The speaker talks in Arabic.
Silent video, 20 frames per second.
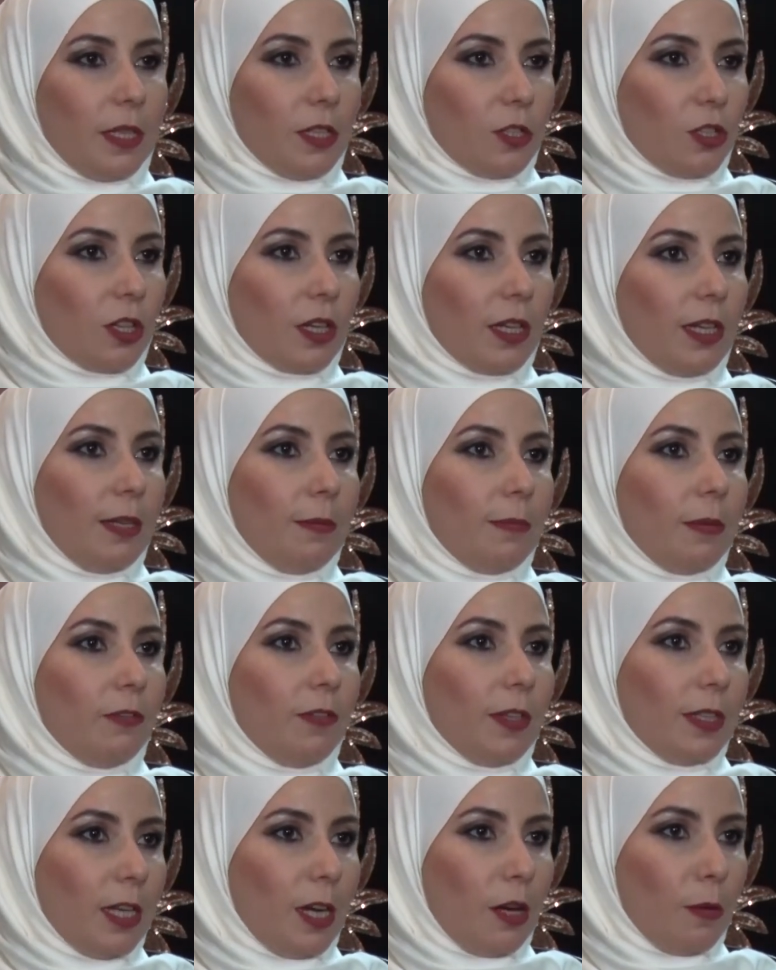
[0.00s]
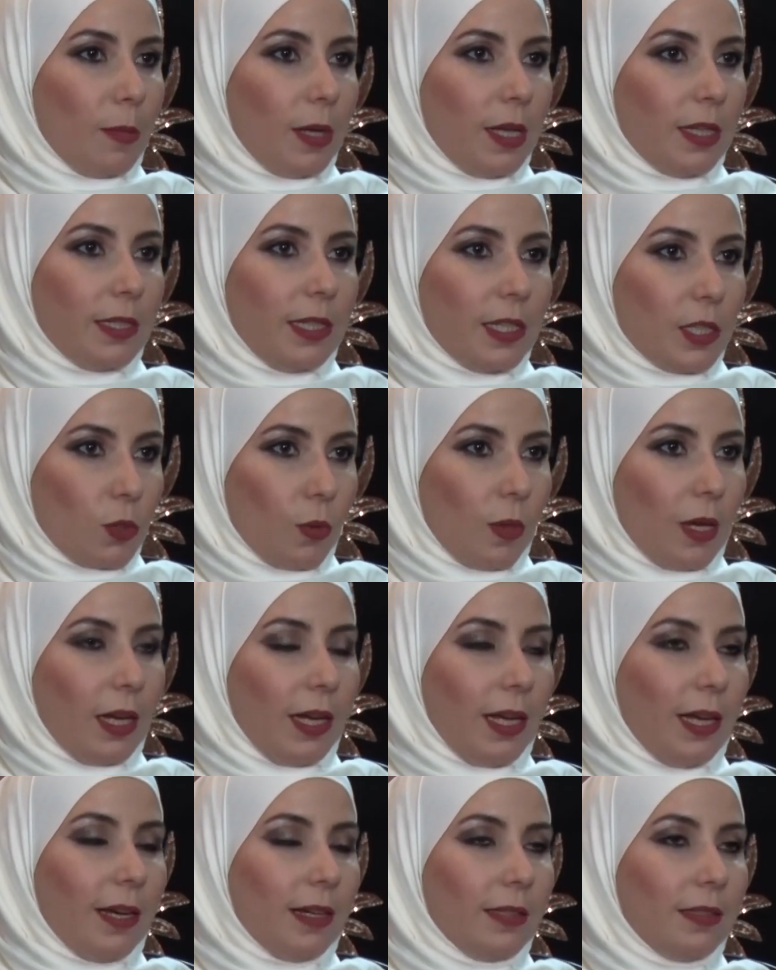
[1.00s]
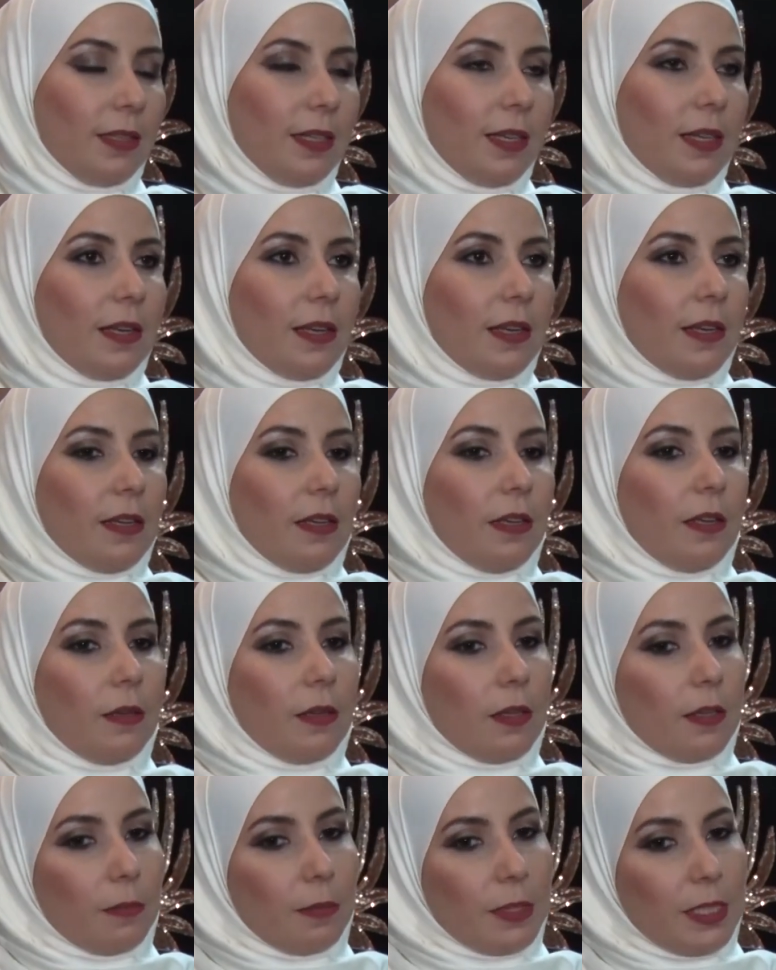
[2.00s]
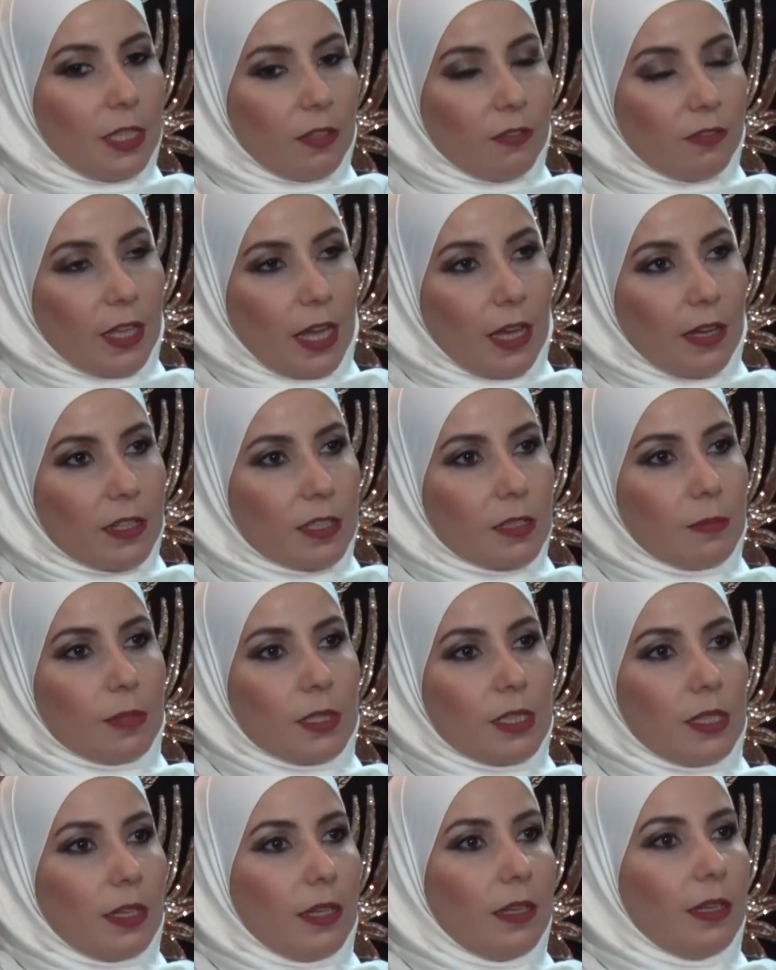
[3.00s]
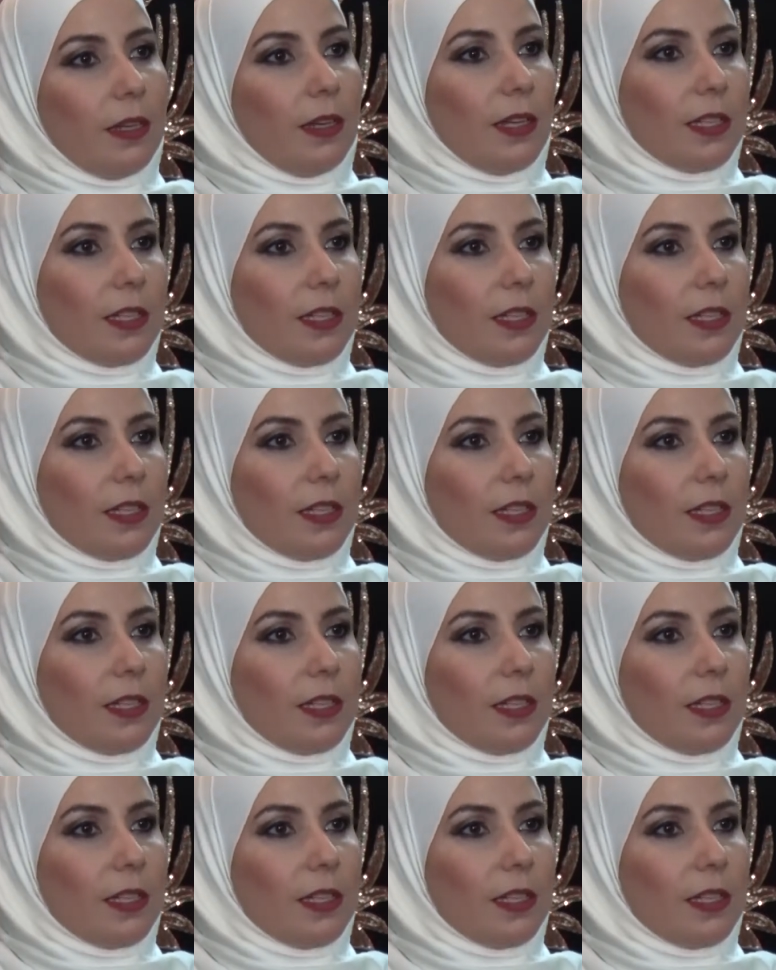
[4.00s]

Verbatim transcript: شغلي بالفتره الماضيه سواريهات آه، بدي افتح قسم صغير